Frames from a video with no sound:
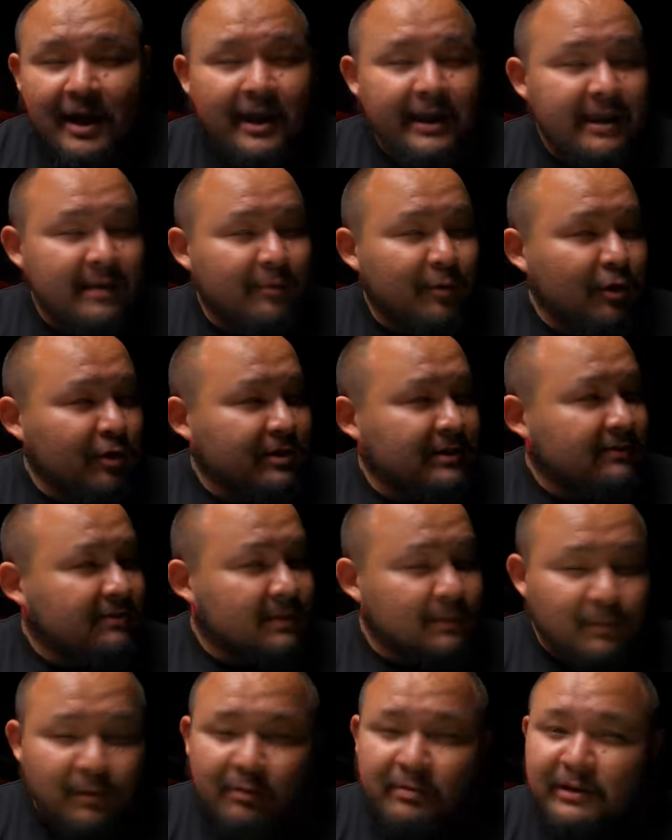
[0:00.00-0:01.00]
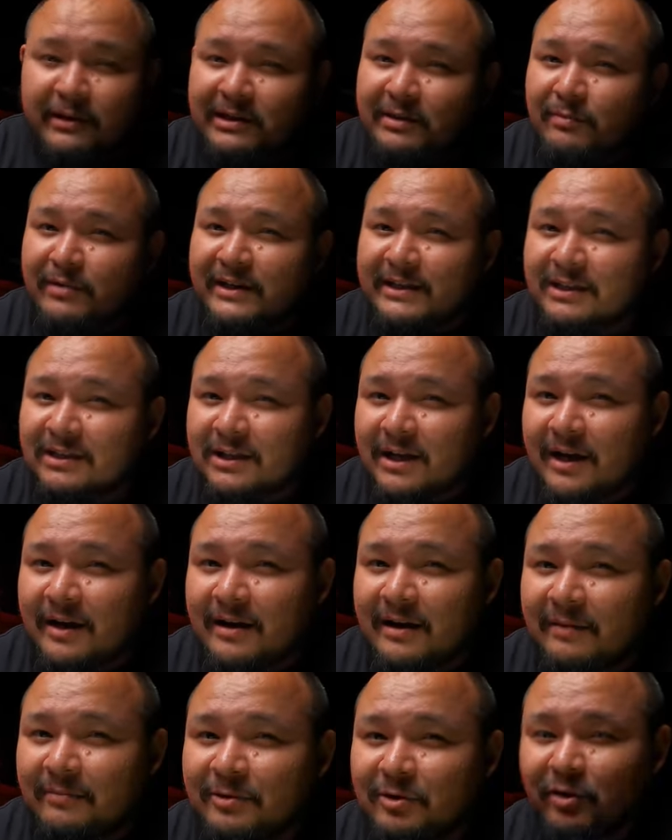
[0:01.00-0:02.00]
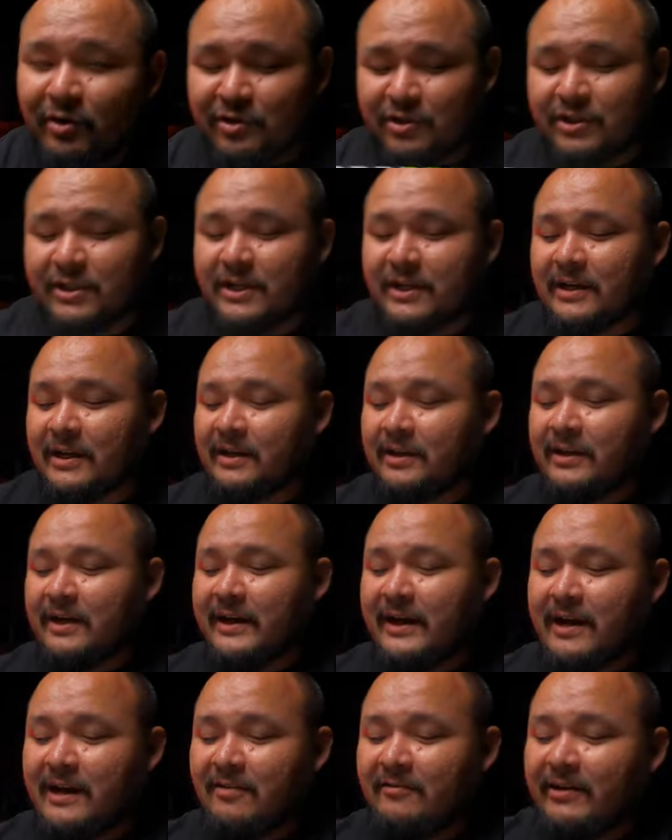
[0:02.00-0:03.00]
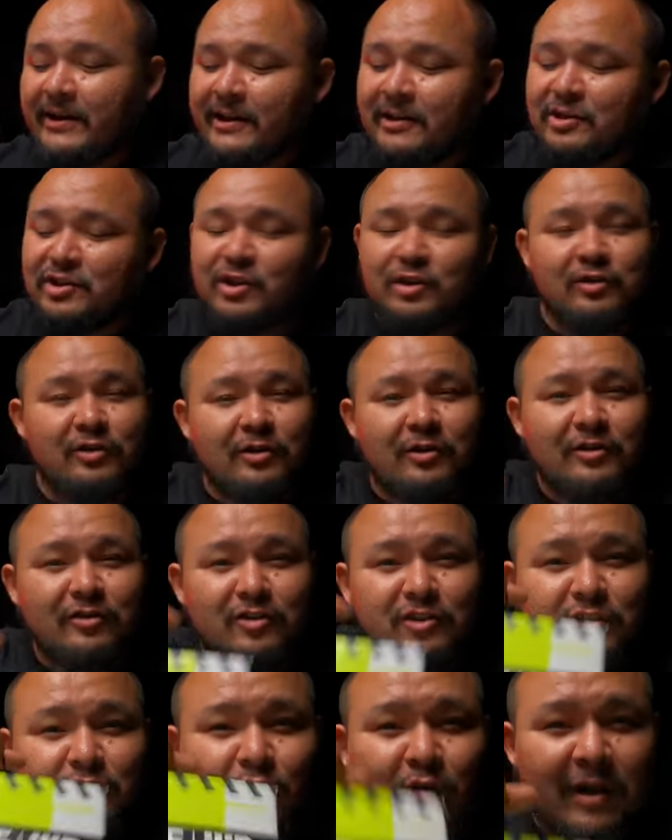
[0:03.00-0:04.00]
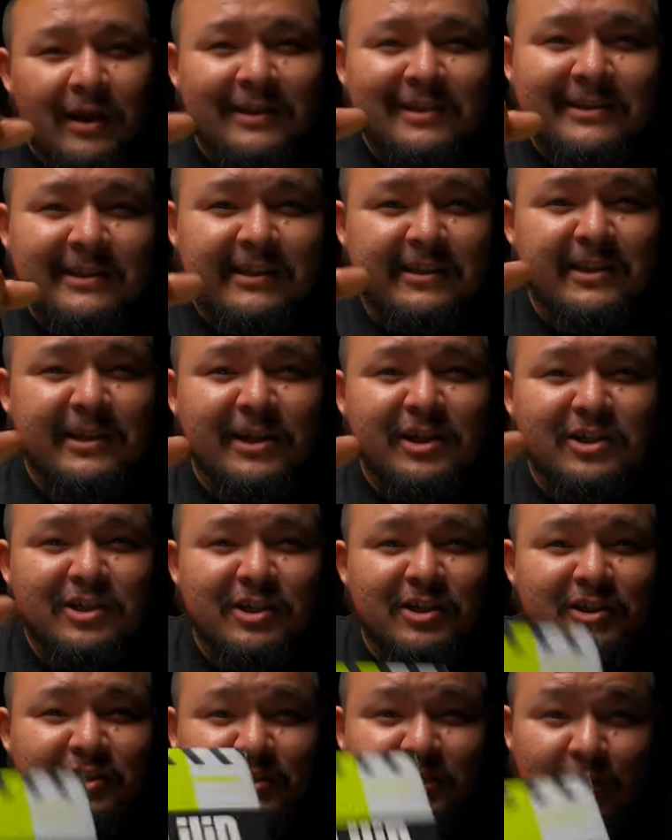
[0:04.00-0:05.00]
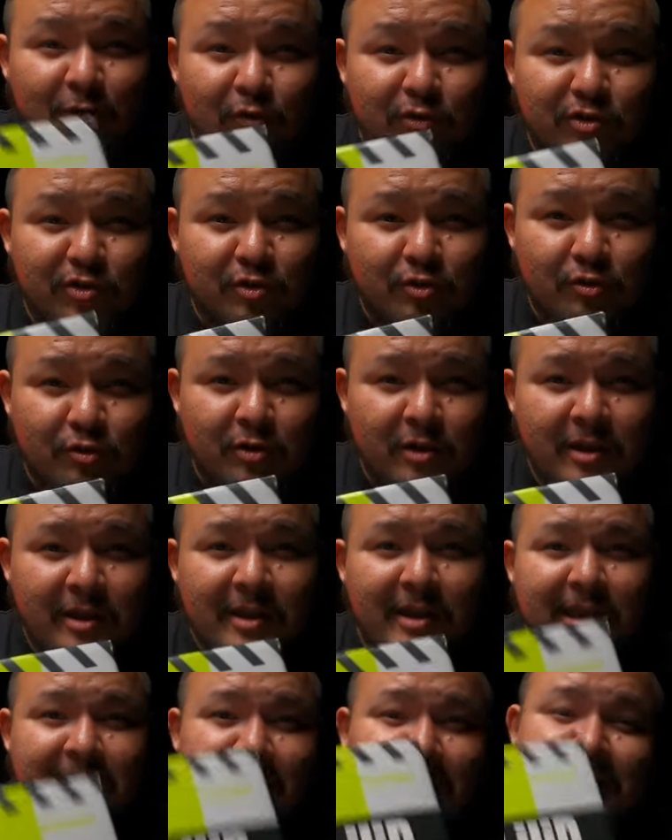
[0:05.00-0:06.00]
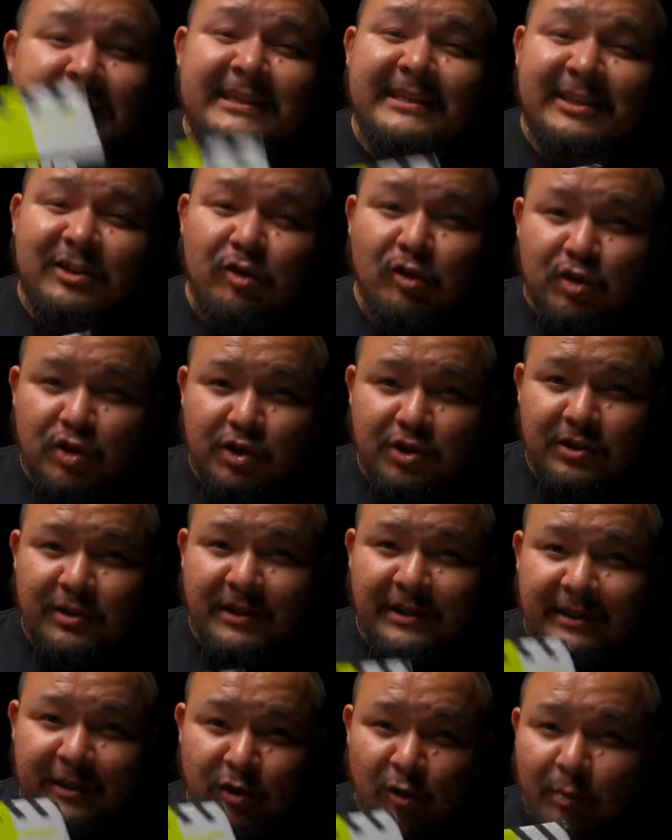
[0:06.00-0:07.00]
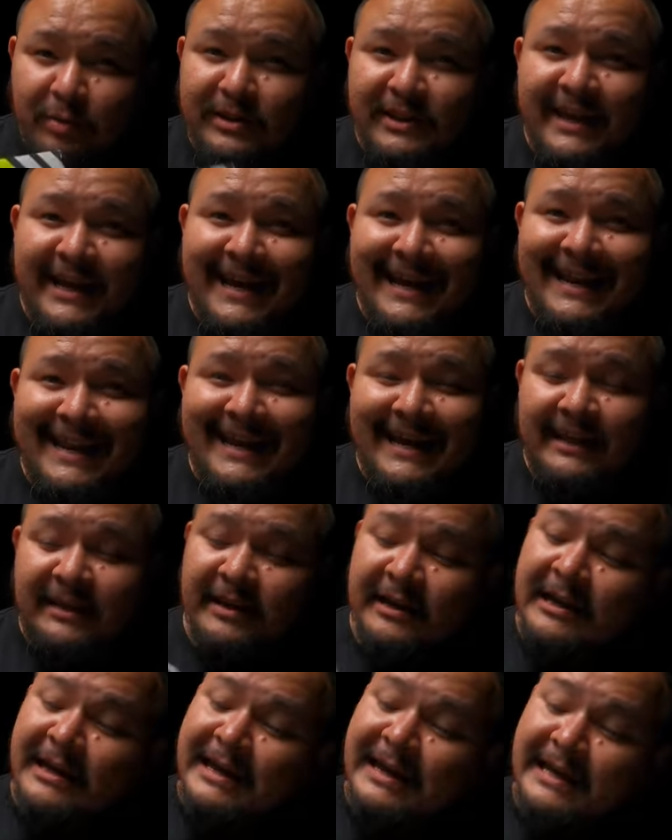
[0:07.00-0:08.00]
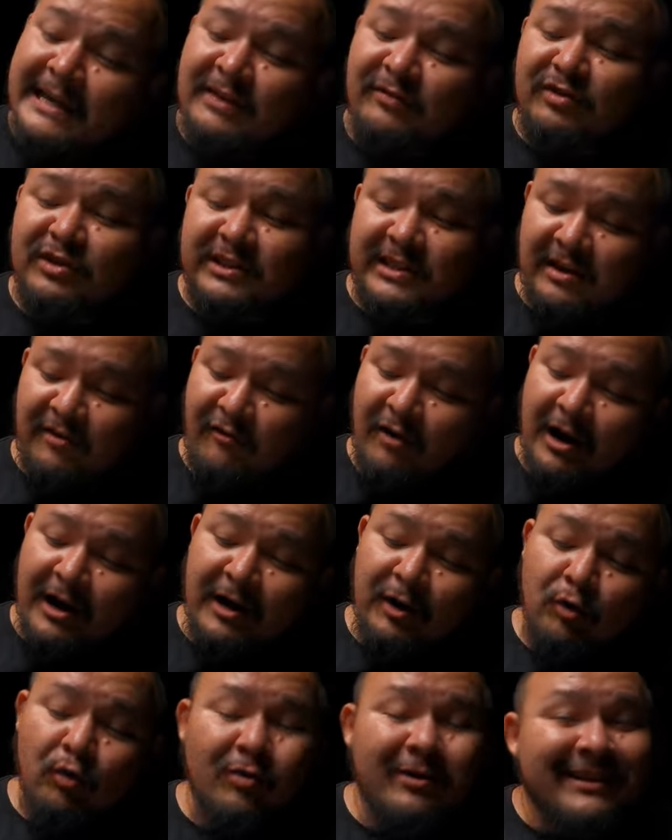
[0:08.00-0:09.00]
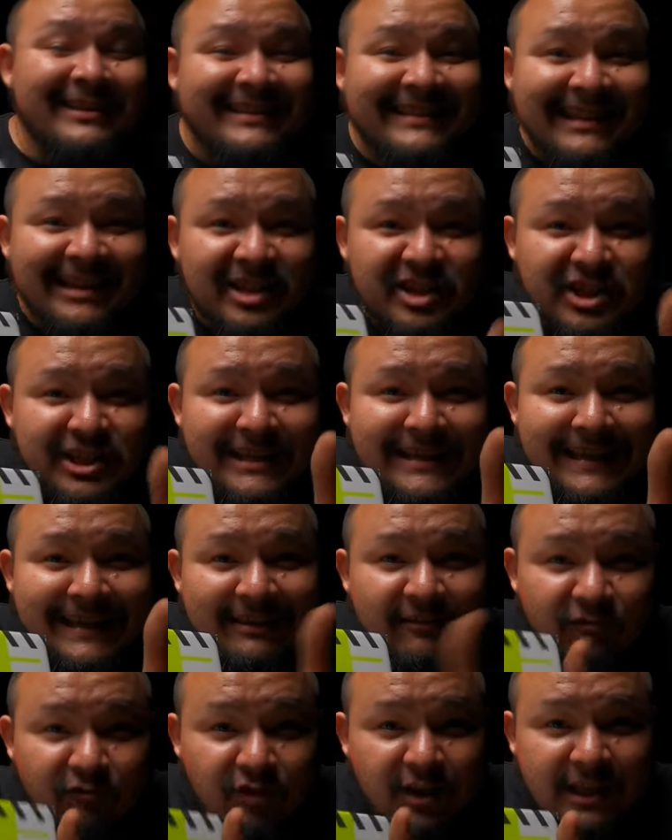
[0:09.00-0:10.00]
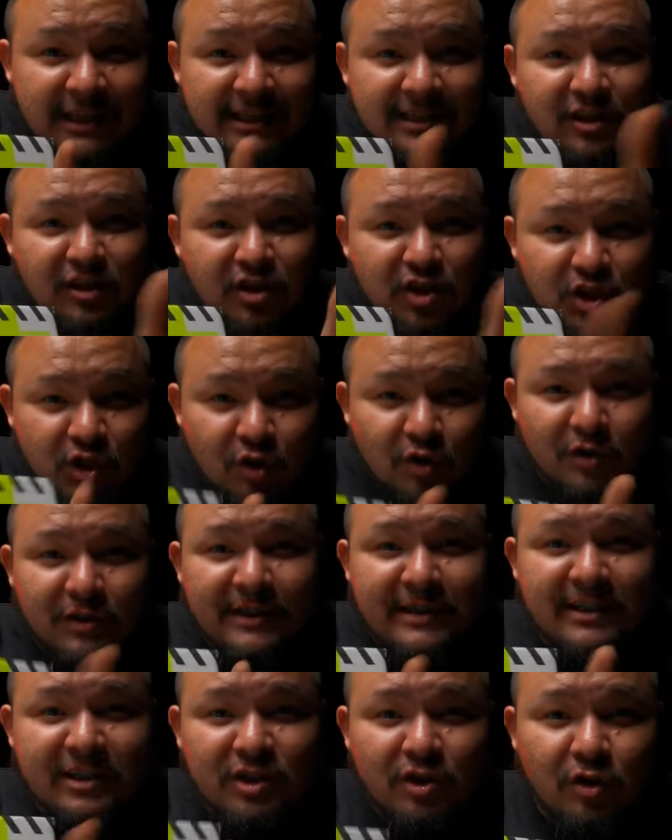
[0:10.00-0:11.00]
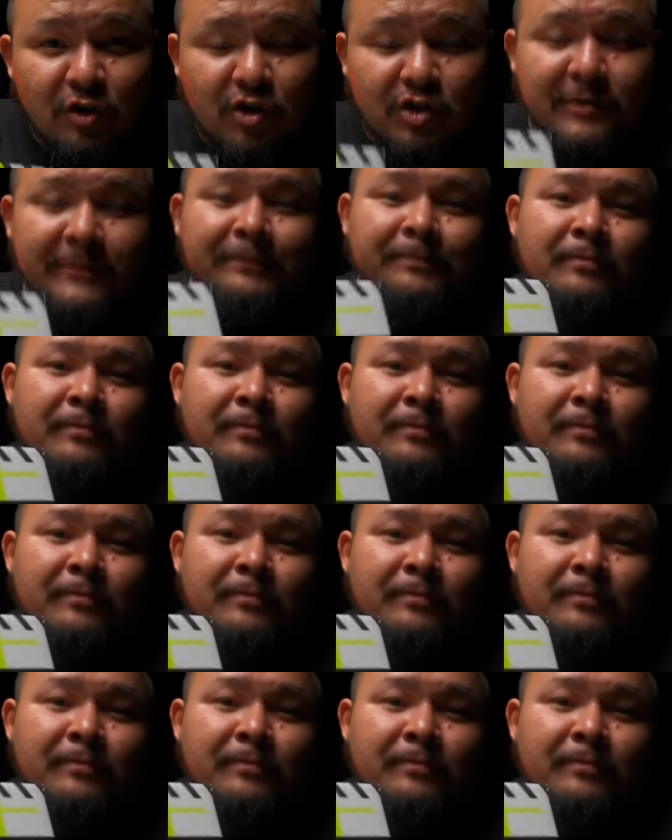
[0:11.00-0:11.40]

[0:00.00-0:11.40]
И просто вспомните мои старые обзорчики, когда я говорил, что, сука, ты держишь за ручку и несешь ебаный кальян, и все вокруг должны видеть, что ты несешь.